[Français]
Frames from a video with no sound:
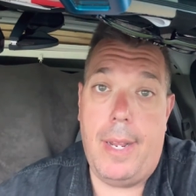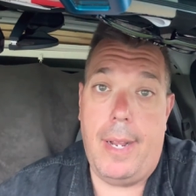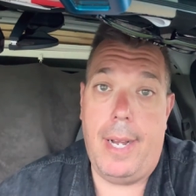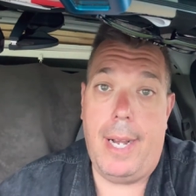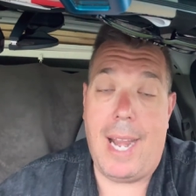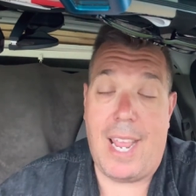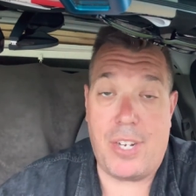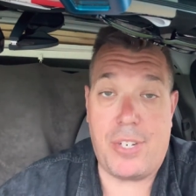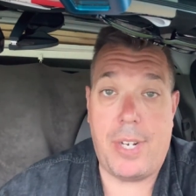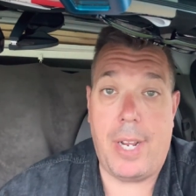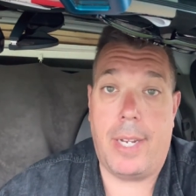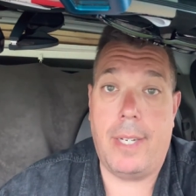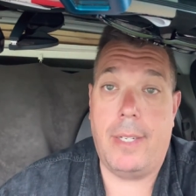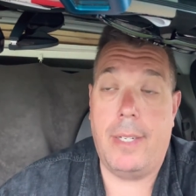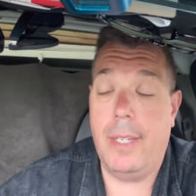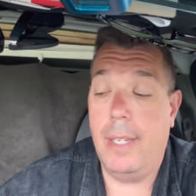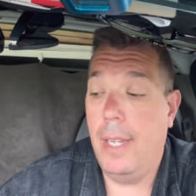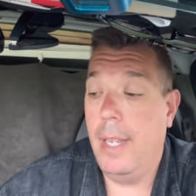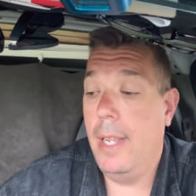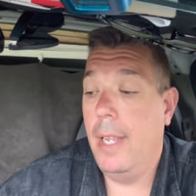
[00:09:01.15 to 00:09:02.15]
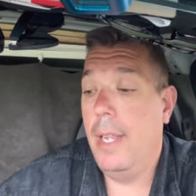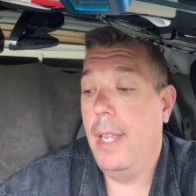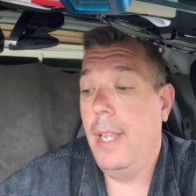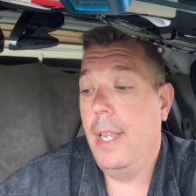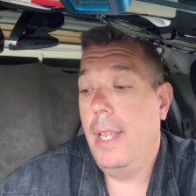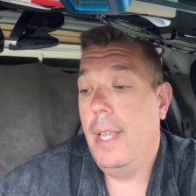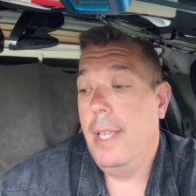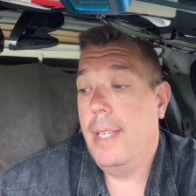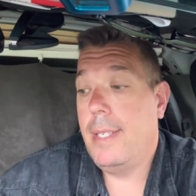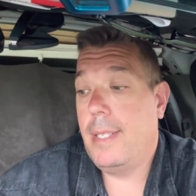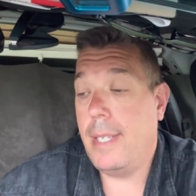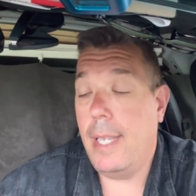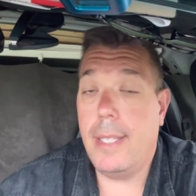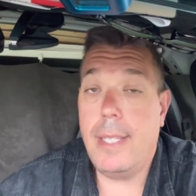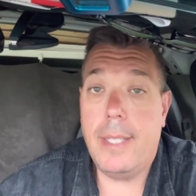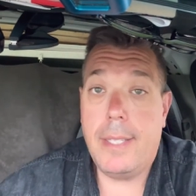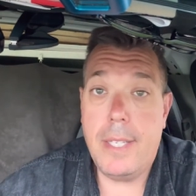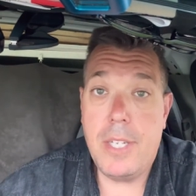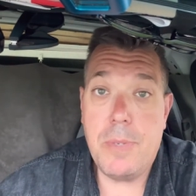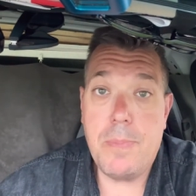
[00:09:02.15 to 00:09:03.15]
la, chaîne. Cet
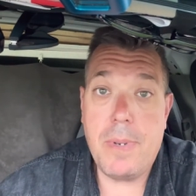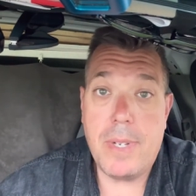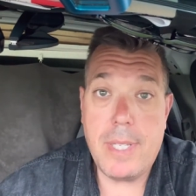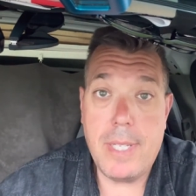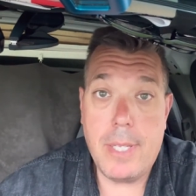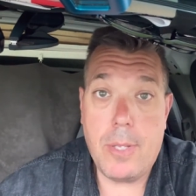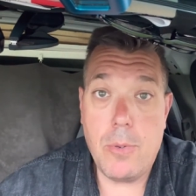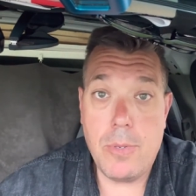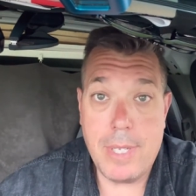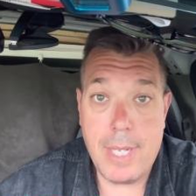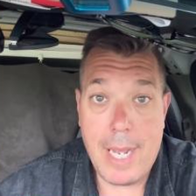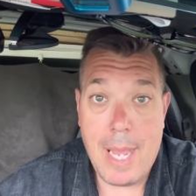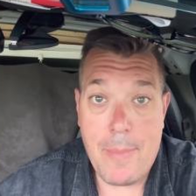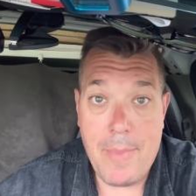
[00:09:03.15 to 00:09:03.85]
été, je passe été aux îles de la